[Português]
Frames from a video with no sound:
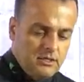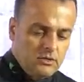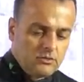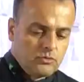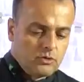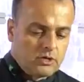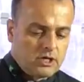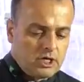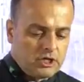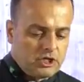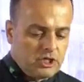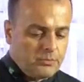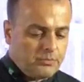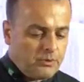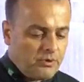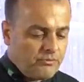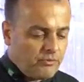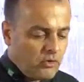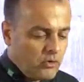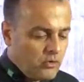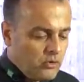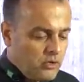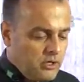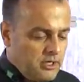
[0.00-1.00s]
no queijinho
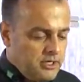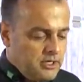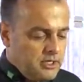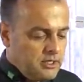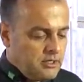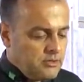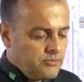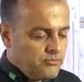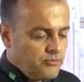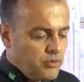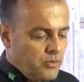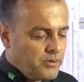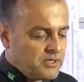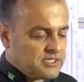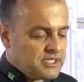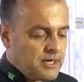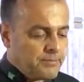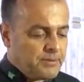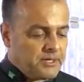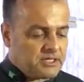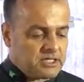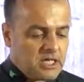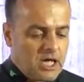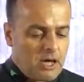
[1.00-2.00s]
provolone. Vamos
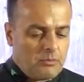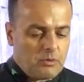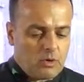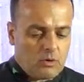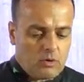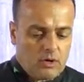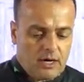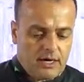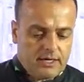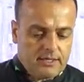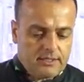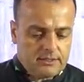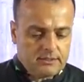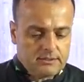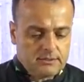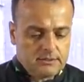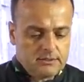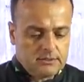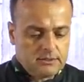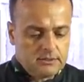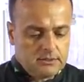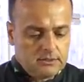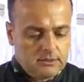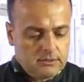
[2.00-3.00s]
passar para a tábua agora
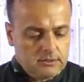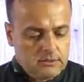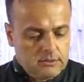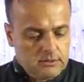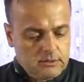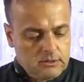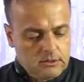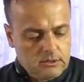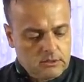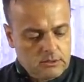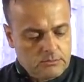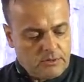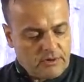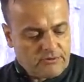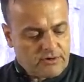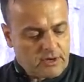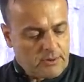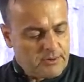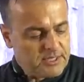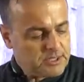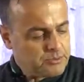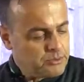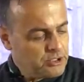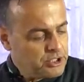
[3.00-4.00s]
para
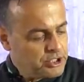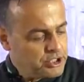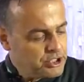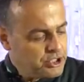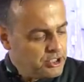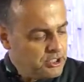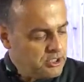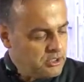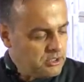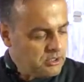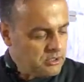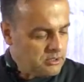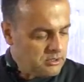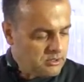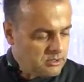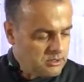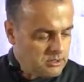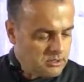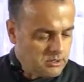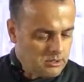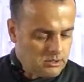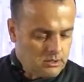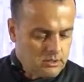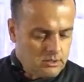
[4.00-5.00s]
ficar mais bonitinho.
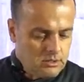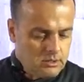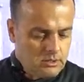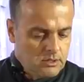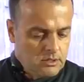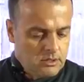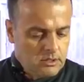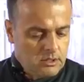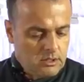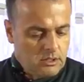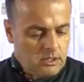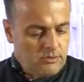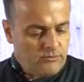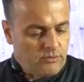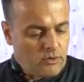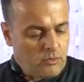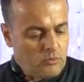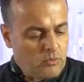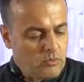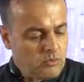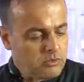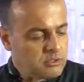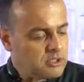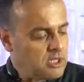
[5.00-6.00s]
E
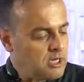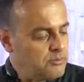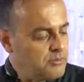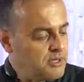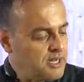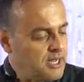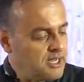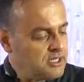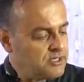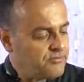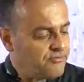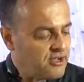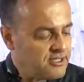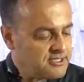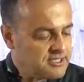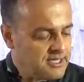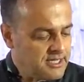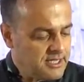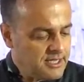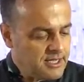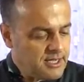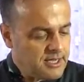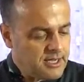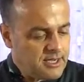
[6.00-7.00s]
vamos terminar de
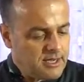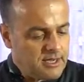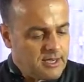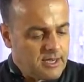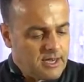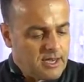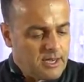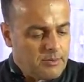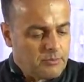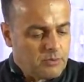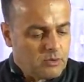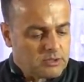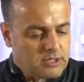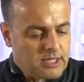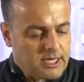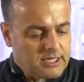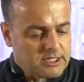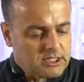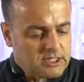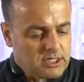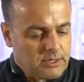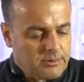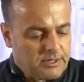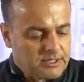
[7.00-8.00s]
fazer a
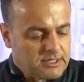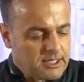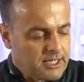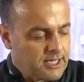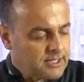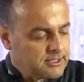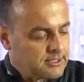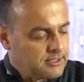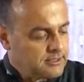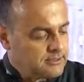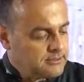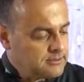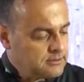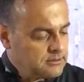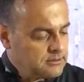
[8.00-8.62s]
montagem da batata.